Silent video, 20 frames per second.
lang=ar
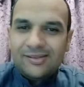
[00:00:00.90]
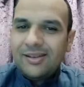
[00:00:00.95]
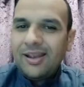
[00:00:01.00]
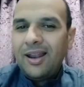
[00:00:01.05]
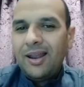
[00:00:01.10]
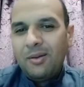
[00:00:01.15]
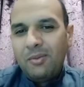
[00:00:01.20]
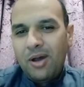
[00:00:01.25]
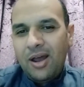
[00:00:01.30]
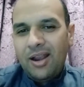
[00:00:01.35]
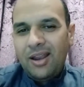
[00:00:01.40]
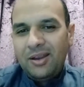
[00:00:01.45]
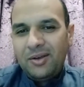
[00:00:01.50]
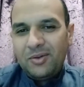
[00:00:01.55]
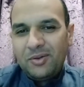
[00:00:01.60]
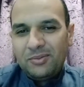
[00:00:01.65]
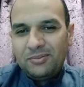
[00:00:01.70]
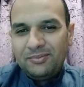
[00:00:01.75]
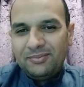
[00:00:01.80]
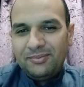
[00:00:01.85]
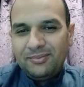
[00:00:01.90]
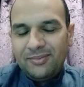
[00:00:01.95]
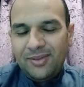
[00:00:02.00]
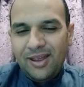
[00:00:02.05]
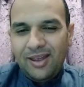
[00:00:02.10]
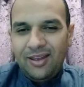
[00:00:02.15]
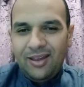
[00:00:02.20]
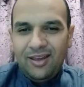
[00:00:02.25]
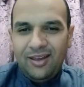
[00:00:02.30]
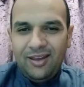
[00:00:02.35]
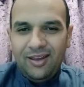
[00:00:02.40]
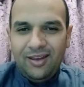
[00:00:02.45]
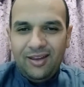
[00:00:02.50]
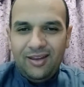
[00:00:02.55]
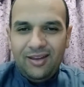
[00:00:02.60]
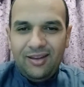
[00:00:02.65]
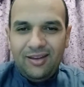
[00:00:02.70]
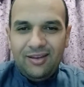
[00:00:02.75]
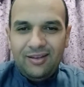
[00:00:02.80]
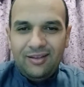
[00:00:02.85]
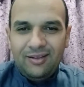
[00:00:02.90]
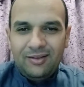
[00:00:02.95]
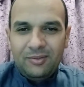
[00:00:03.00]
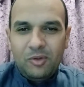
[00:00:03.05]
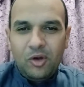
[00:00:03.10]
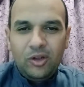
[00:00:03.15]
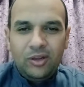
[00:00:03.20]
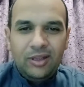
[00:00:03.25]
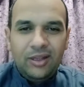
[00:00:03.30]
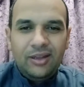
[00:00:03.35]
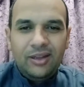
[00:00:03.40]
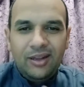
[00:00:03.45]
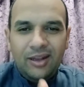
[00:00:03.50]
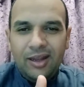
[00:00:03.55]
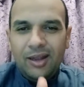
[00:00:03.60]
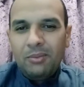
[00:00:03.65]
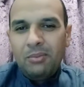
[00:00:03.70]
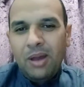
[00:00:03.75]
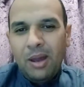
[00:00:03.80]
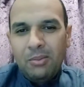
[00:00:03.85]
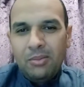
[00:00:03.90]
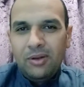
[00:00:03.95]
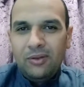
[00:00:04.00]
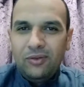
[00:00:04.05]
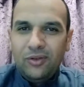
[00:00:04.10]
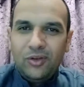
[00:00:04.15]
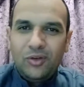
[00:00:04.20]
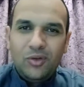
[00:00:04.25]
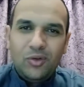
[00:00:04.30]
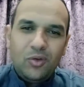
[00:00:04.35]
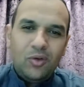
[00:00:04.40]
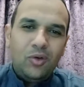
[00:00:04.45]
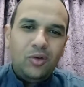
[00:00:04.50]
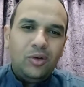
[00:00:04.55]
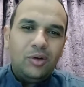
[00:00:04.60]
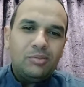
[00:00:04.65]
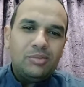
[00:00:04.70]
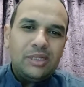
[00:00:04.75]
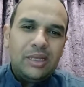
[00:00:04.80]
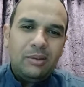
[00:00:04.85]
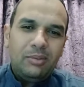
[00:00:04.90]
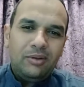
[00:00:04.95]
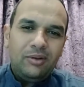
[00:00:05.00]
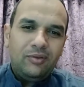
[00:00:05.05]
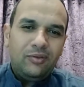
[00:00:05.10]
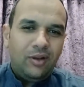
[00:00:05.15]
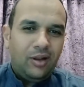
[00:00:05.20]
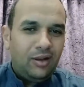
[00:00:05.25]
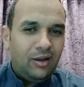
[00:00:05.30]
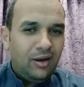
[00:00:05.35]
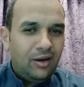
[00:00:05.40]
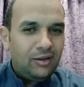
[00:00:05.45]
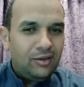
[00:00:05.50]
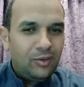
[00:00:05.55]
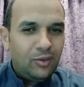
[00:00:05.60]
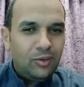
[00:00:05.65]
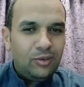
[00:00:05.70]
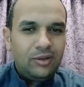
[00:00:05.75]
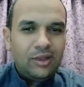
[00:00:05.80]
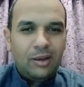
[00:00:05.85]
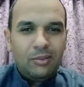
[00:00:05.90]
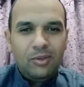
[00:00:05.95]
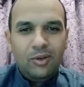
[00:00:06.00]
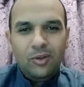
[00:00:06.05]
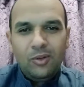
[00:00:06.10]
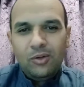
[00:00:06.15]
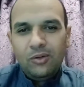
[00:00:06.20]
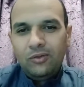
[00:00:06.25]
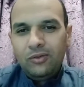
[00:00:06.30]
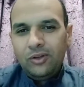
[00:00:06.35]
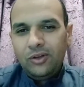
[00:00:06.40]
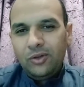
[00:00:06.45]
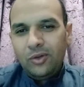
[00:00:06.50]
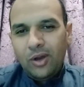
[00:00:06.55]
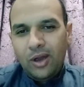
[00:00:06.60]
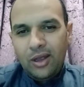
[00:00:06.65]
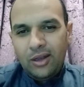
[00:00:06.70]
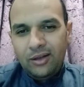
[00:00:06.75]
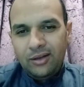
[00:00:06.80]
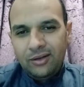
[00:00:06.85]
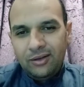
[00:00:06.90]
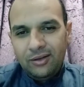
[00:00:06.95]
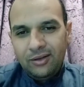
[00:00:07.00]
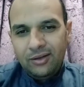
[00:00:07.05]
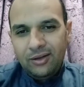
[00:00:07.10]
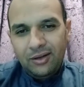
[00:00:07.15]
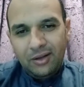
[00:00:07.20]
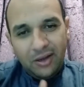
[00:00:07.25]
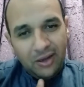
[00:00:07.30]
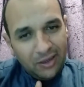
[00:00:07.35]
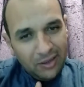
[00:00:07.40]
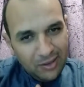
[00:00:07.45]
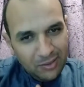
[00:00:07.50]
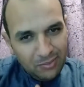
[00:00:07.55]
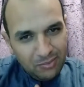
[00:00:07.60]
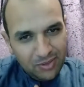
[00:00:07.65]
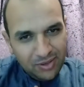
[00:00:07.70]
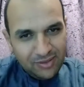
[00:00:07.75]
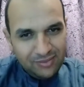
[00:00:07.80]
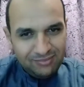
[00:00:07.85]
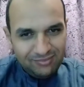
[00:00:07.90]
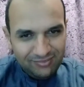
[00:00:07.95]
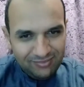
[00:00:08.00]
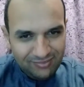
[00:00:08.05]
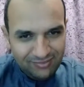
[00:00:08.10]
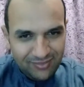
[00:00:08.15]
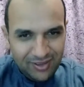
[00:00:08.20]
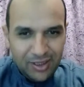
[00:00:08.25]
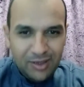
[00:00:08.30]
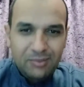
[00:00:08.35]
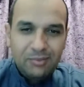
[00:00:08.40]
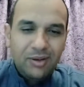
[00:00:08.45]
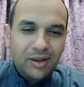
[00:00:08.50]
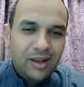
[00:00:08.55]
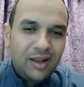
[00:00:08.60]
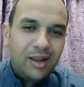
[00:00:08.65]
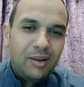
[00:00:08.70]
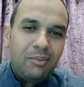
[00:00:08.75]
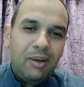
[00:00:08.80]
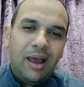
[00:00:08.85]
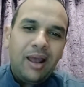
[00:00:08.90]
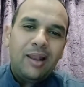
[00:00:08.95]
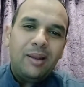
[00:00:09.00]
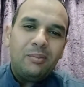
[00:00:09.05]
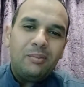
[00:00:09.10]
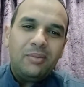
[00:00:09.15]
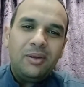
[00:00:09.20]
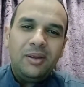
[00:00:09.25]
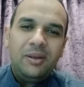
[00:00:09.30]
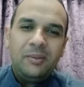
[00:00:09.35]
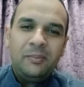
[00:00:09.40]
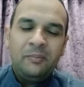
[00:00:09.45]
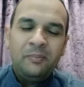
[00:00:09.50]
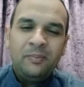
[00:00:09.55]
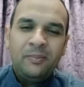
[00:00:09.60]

السلام عليكم آه، انا معتاد ان انا بعمل فيديو كل يوم سبت فالنهارده قلت اعمل لكم فيديو عن حلمي الحلم اللي انا بحلم بيه